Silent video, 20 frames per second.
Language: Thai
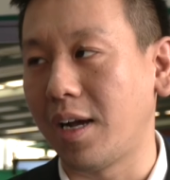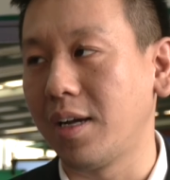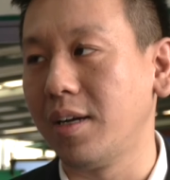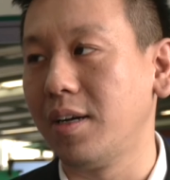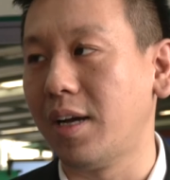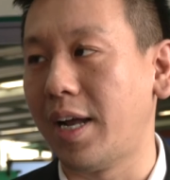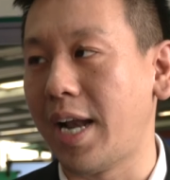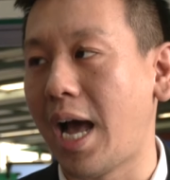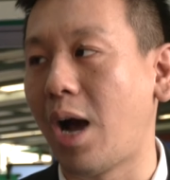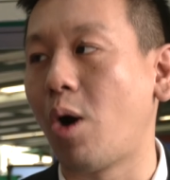คือ
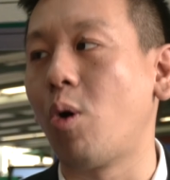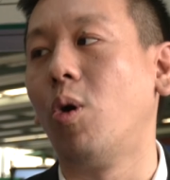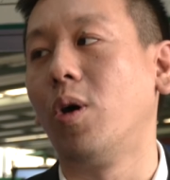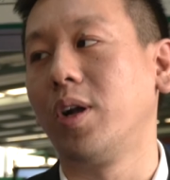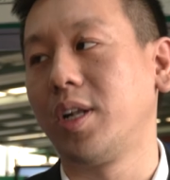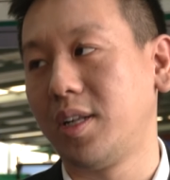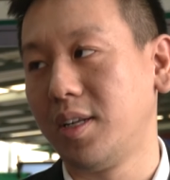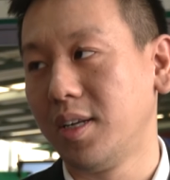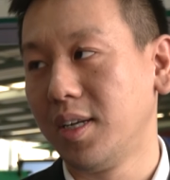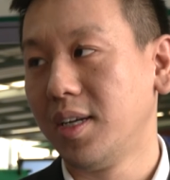อนาคต
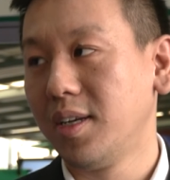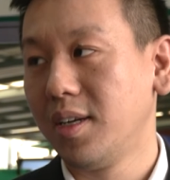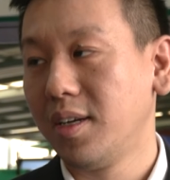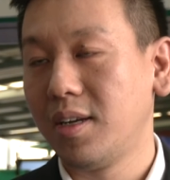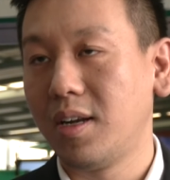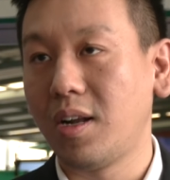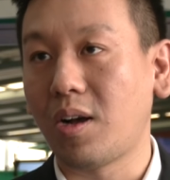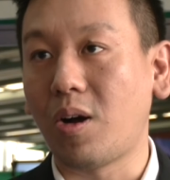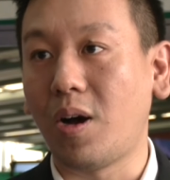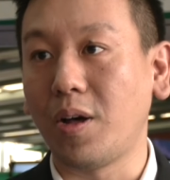
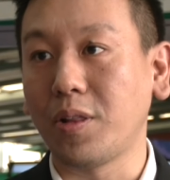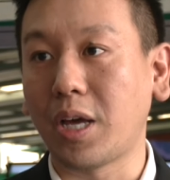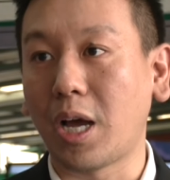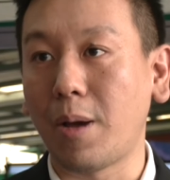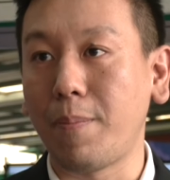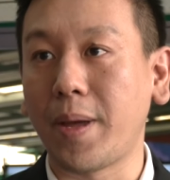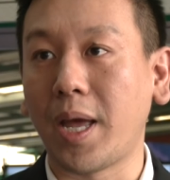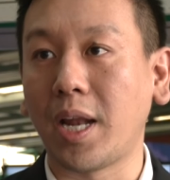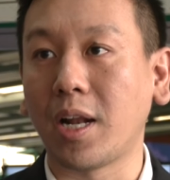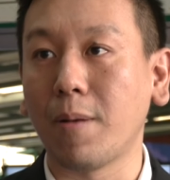แล้วก็สังก
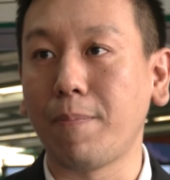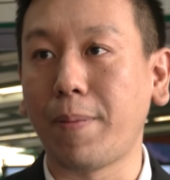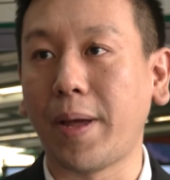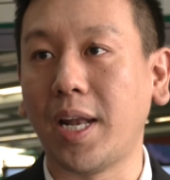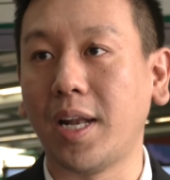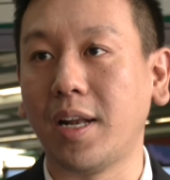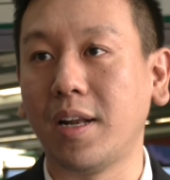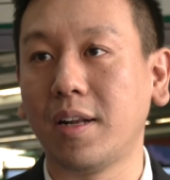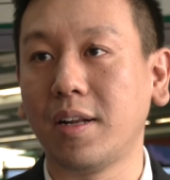เบียนก็เป็น